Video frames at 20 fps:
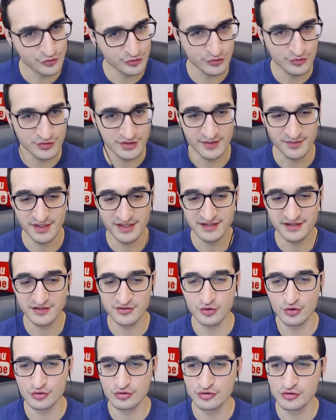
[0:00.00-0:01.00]
Uzun
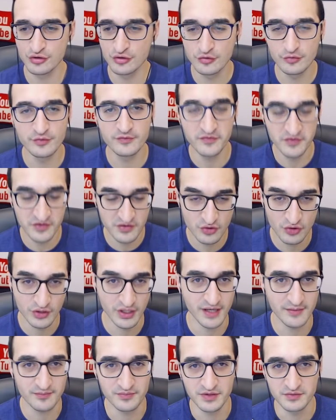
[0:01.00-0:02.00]
zamandır gözlüklü bir video
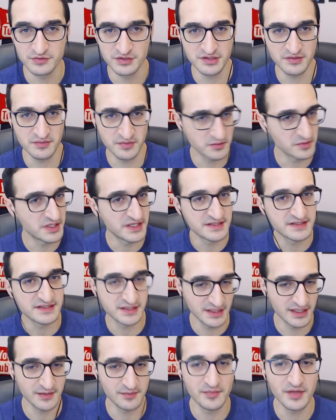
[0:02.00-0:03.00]
yapmamıştım ama
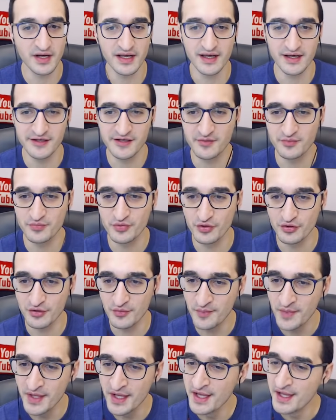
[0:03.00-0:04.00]
eskiden bayağı
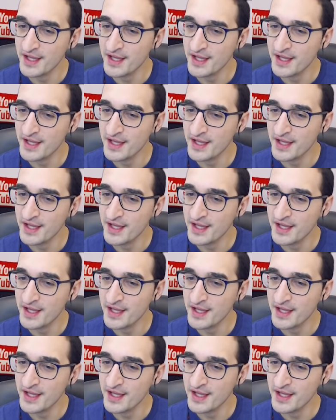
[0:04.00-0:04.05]
yapıyordum.